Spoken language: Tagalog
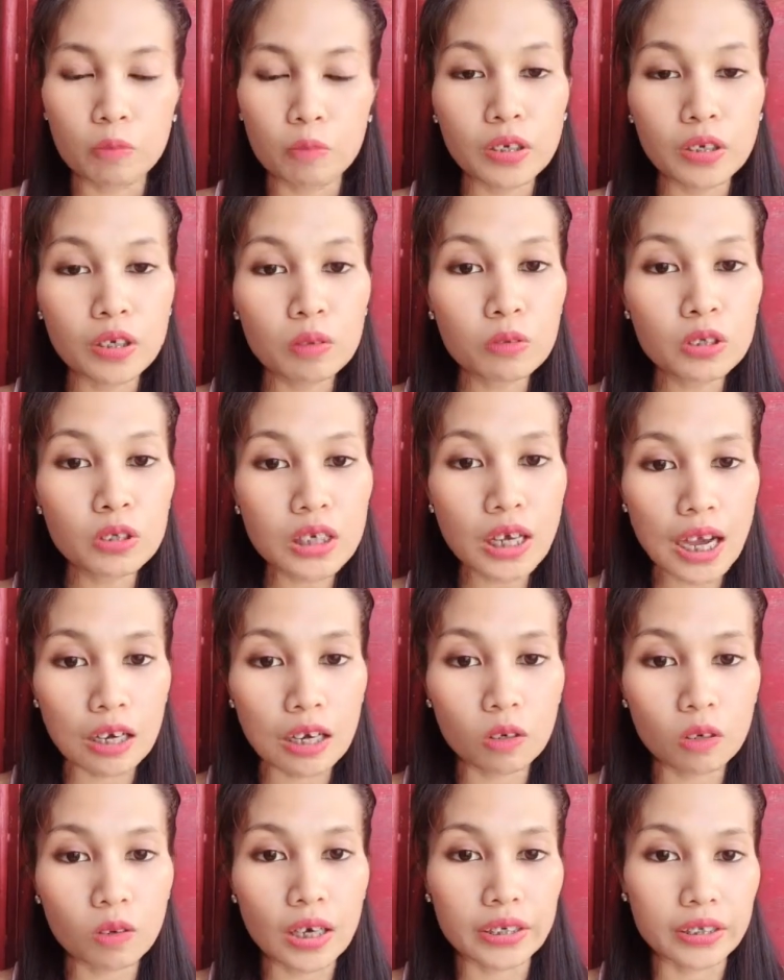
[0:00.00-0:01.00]
Pwede mo siyang
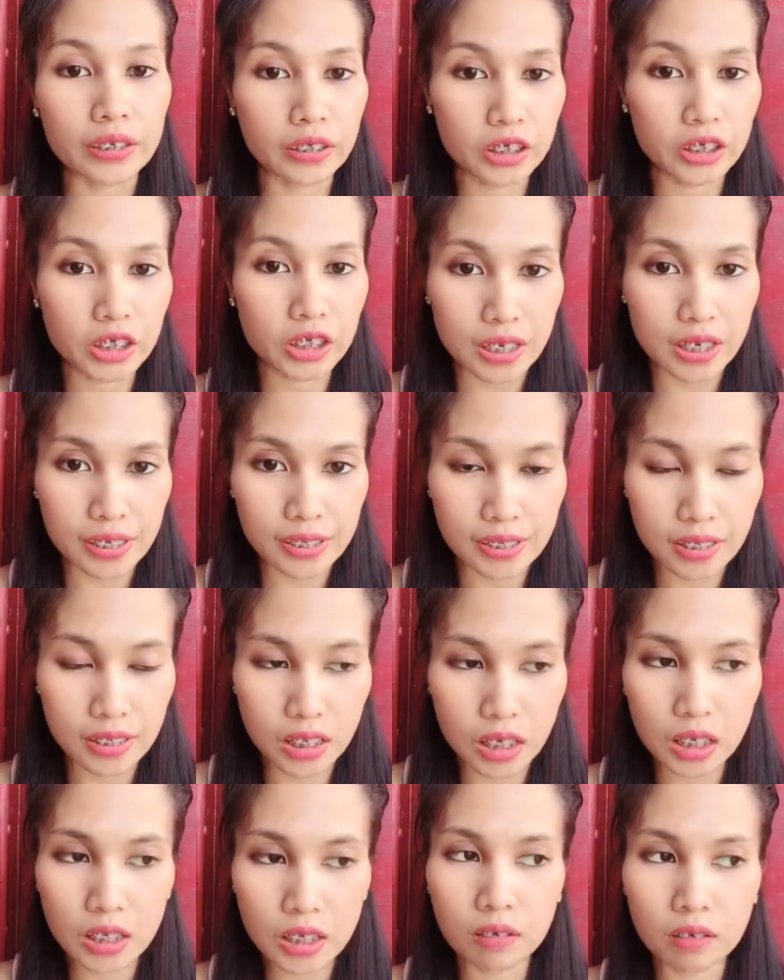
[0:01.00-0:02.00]
haluan ng chia
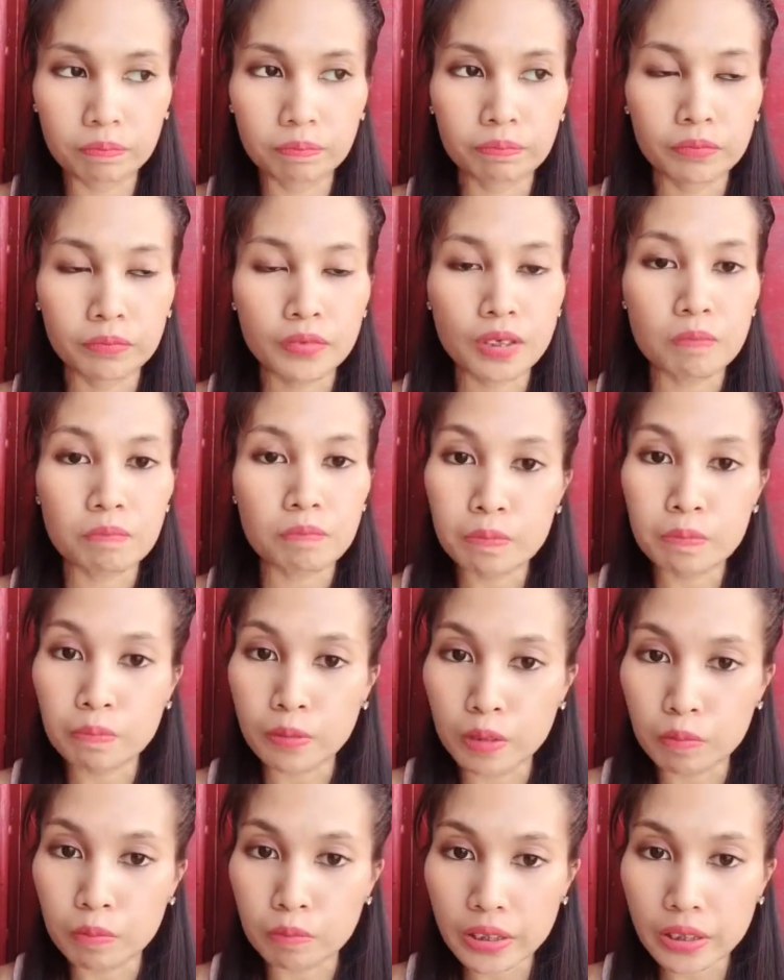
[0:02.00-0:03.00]
seed,
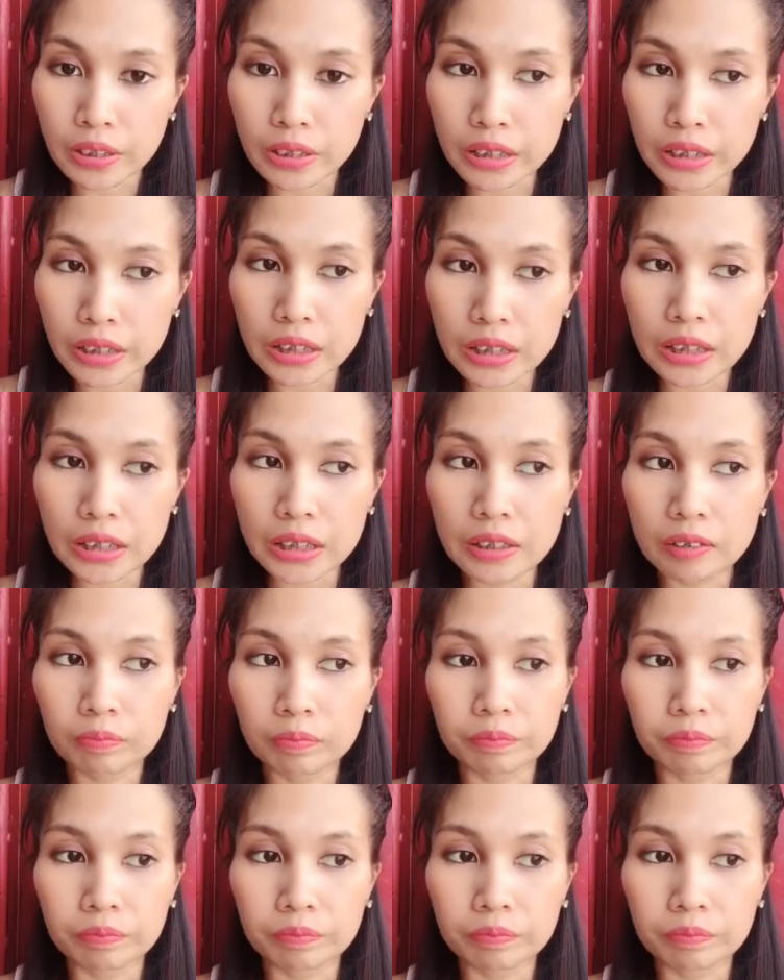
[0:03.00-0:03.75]
peppermint,